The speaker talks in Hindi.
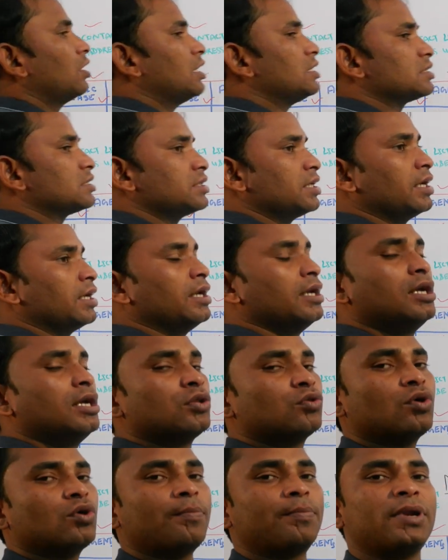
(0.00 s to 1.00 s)
गर्ल्स है
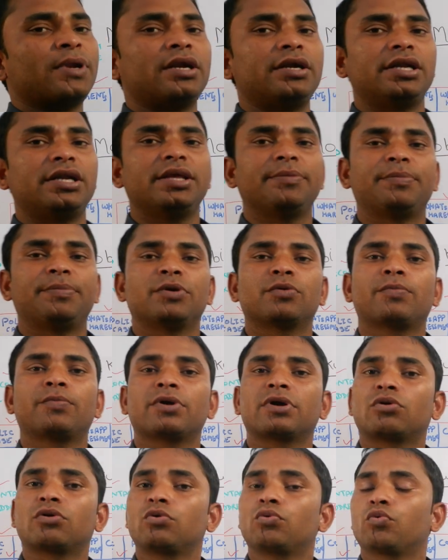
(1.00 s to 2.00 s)
तो अपना डीपी
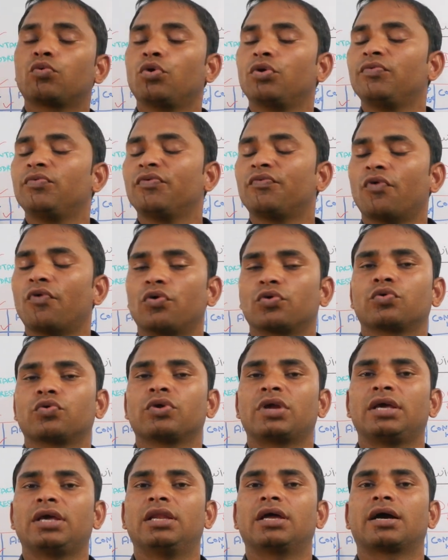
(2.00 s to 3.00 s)
पर कोई भी फोटो
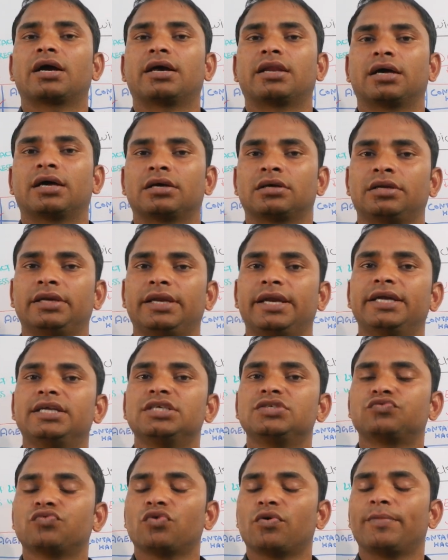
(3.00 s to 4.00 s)
नहीं लगाना है
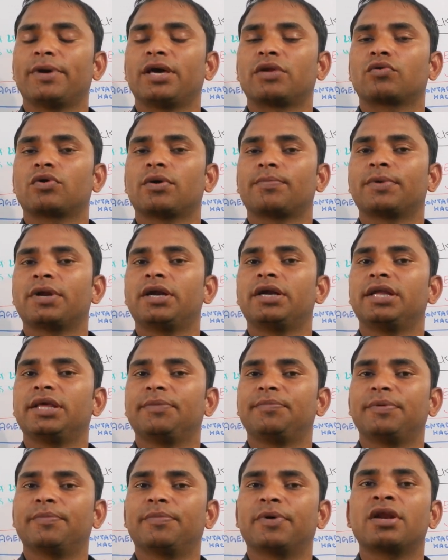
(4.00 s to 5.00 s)
लेडीज वोमेन को अपना
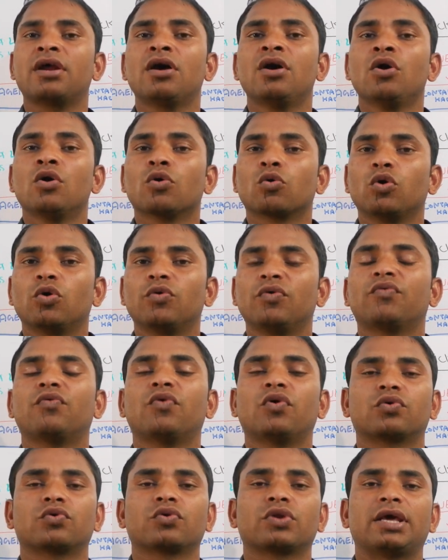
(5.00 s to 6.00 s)
डीपी पर कोई भी
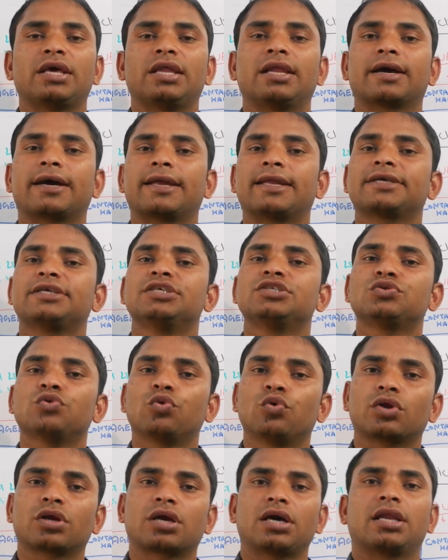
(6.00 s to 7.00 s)
फोटो नहीं लगाना किसी
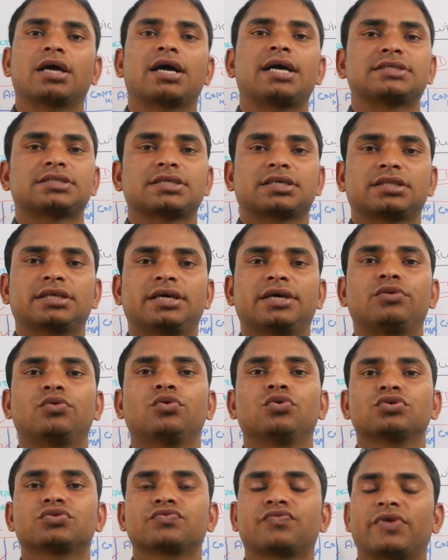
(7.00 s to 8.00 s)
और का लगा सकते हैं
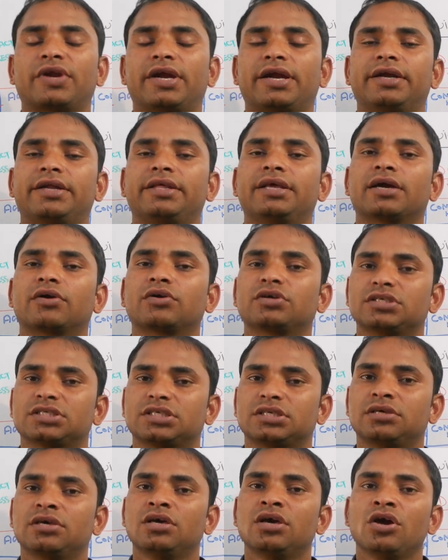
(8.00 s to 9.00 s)
दोस्त फ्रेंड या
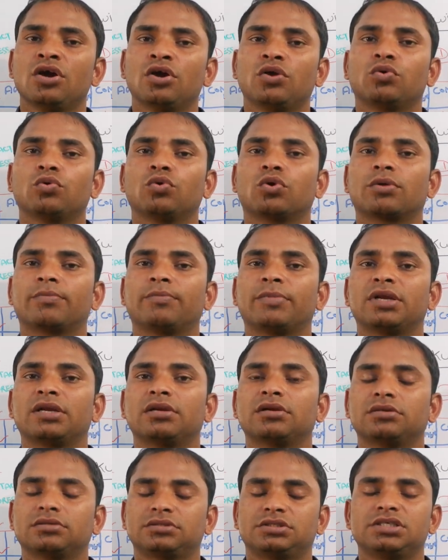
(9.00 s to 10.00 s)
किसी
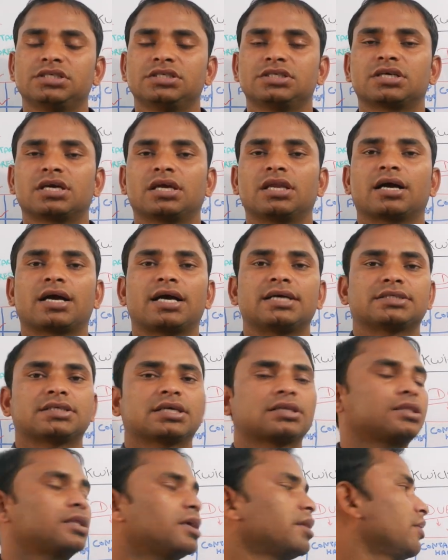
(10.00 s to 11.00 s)
नॉर्मल चीज़ का लगा
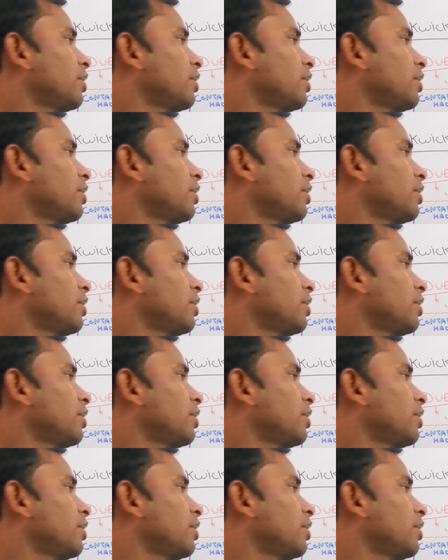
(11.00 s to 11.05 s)
सकते